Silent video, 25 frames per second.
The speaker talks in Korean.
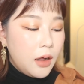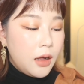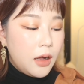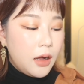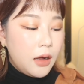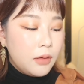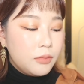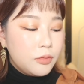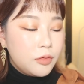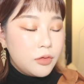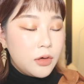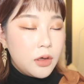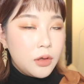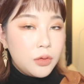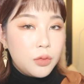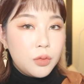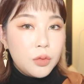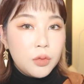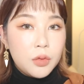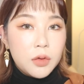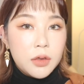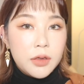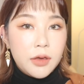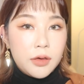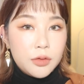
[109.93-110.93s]

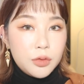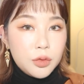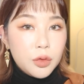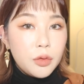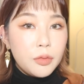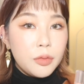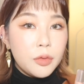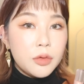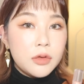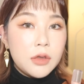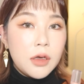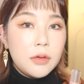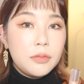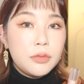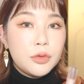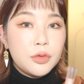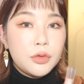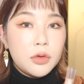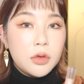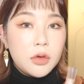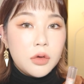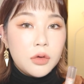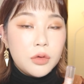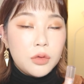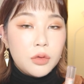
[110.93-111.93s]
아무래도 그냥
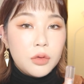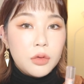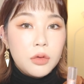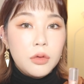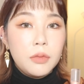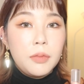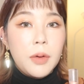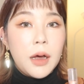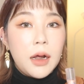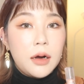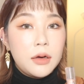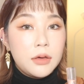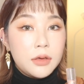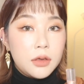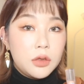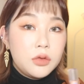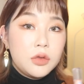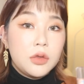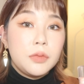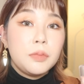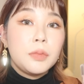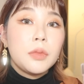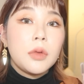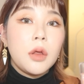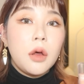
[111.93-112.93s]
초보자분들도 바르기
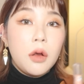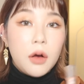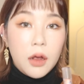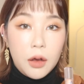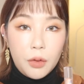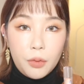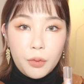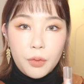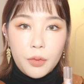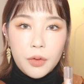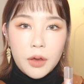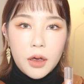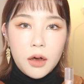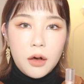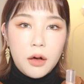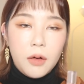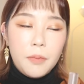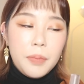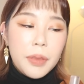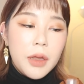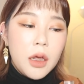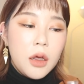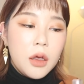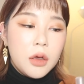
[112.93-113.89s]
쉽더라고요.